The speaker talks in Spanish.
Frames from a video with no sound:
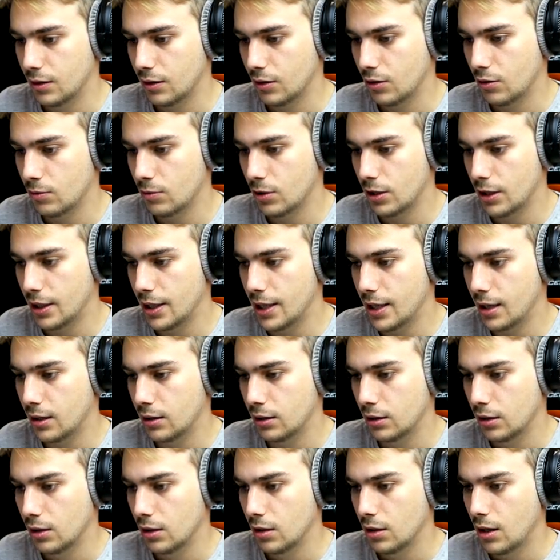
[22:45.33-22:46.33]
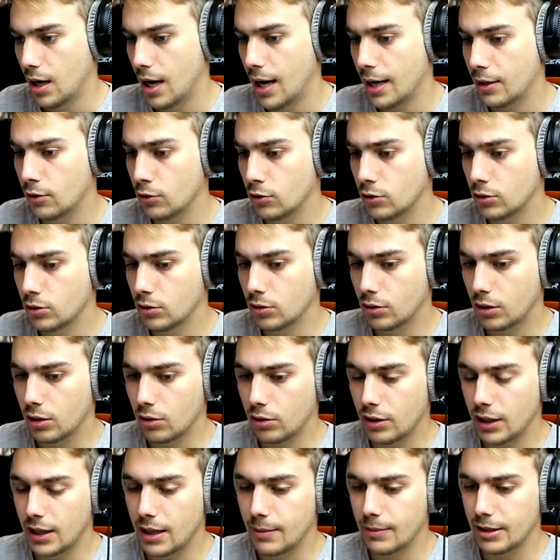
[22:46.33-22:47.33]
¿Cómo era? Ah, no,
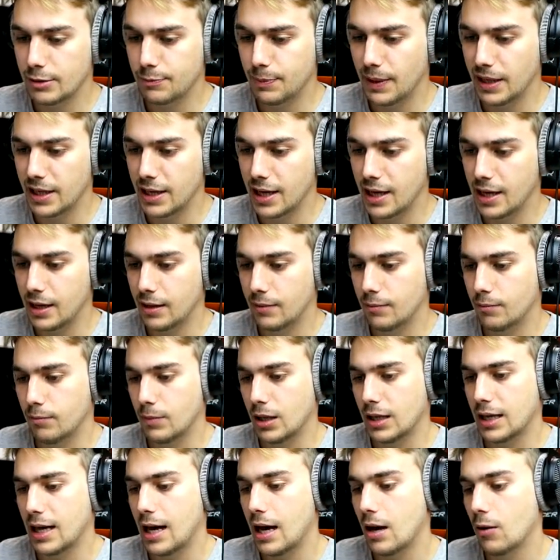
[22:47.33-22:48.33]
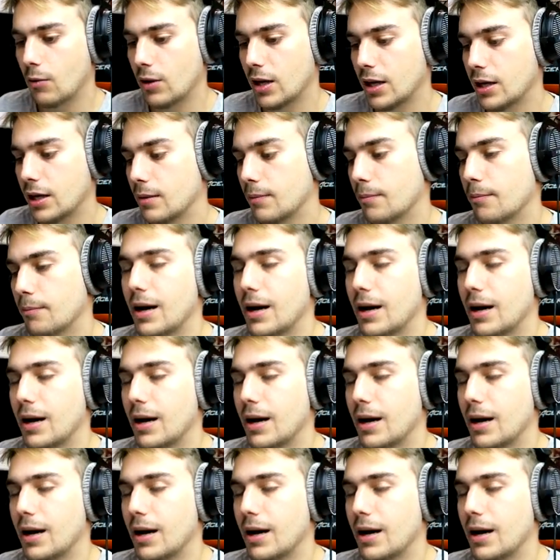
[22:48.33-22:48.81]
creo que era más para allá Me cago en...